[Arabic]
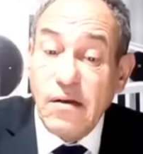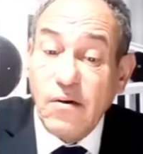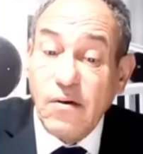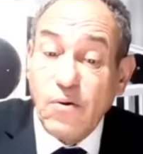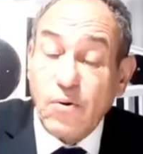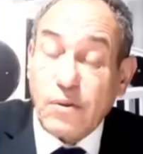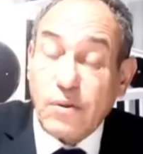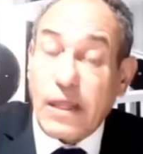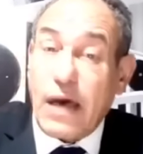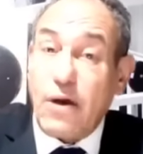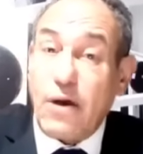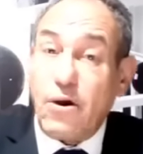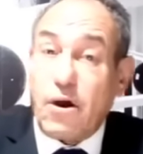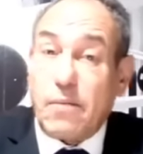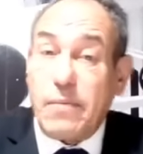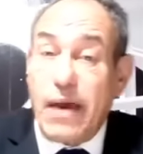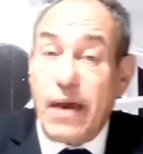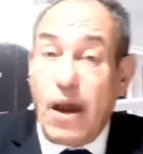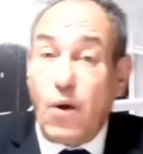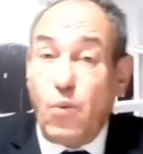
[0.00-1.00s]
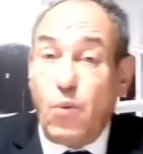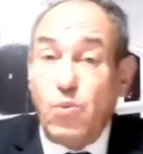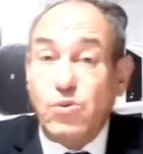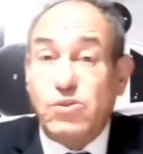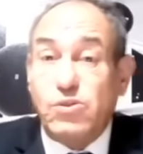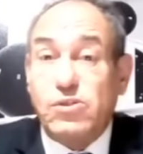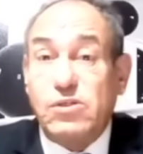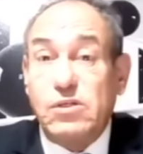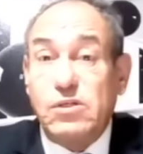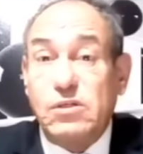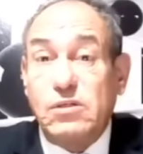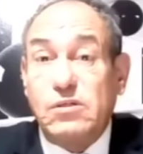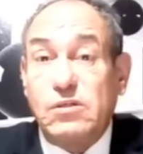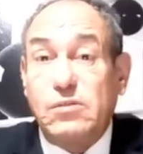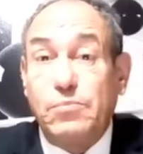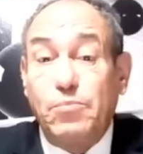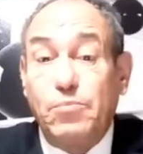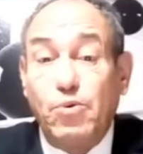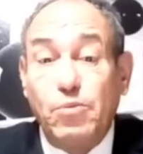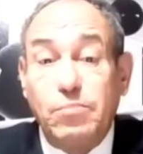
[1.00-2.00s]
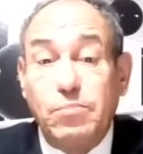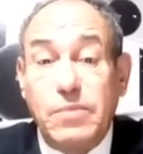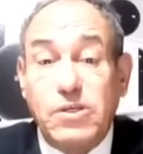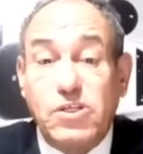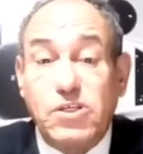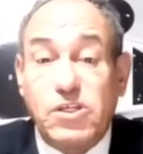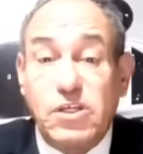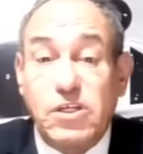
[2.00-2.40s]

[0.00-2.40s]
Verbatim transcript: ودايرة ما يحوش تبون باش